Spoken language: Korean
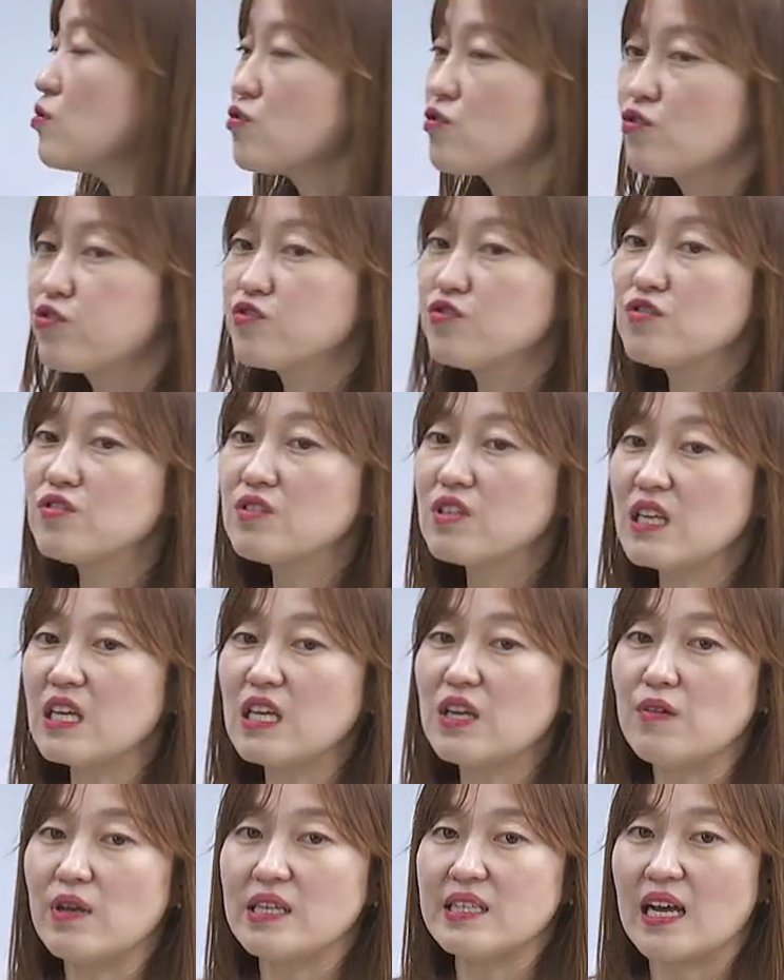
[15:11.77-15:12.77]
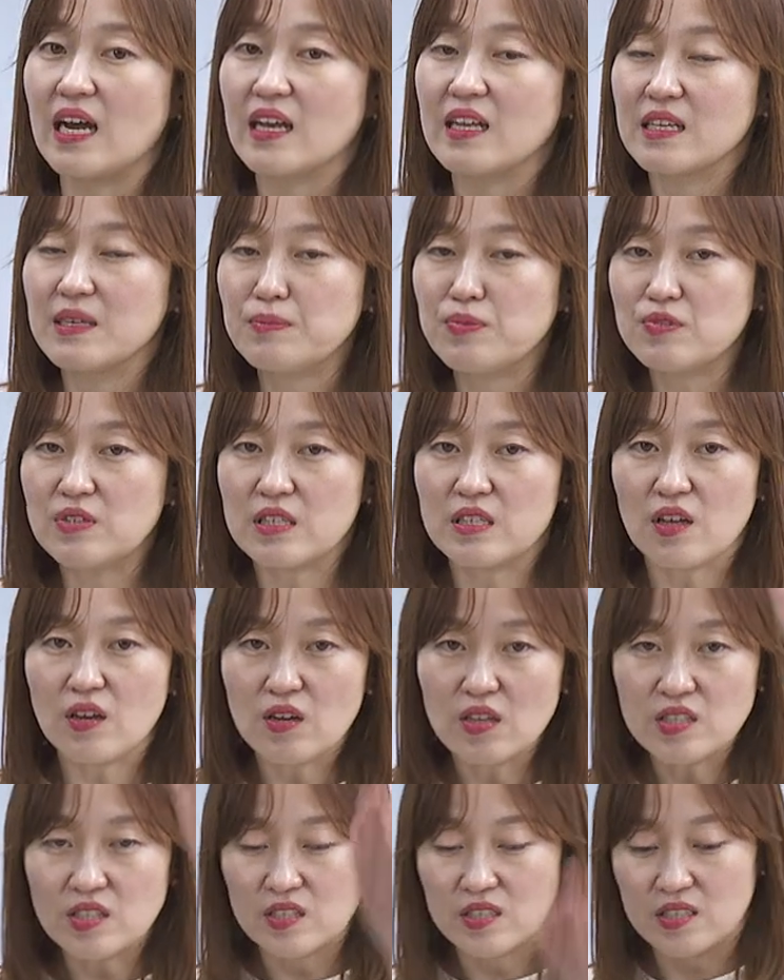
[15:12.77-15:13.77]
둔기 외상 이분이
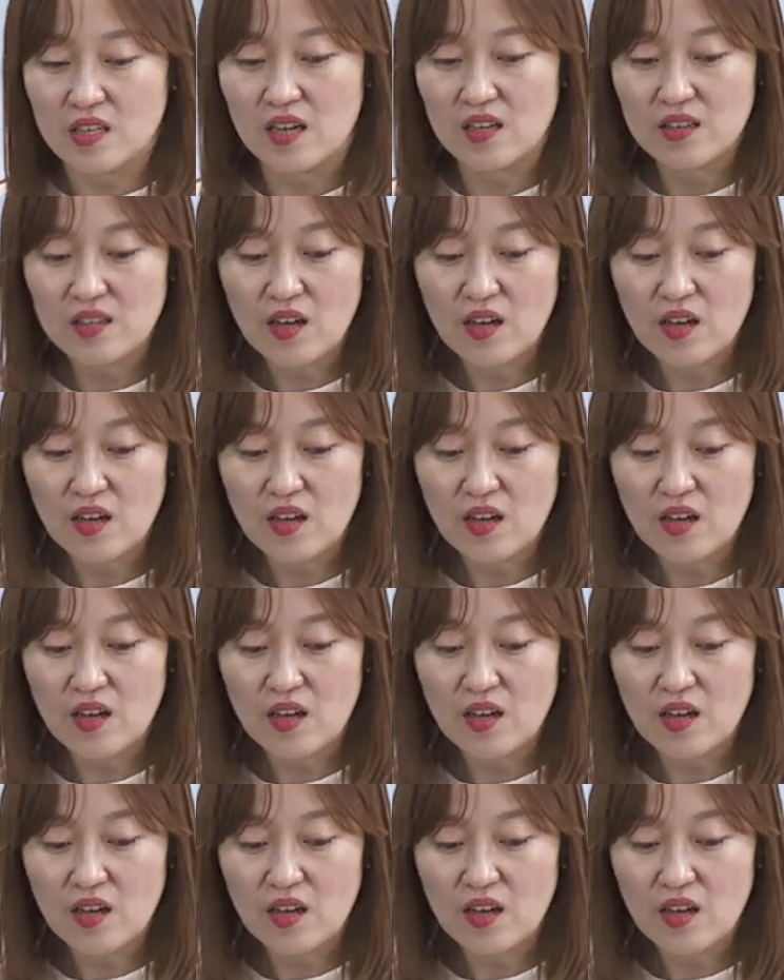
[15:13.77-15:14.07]
떨어졌죠.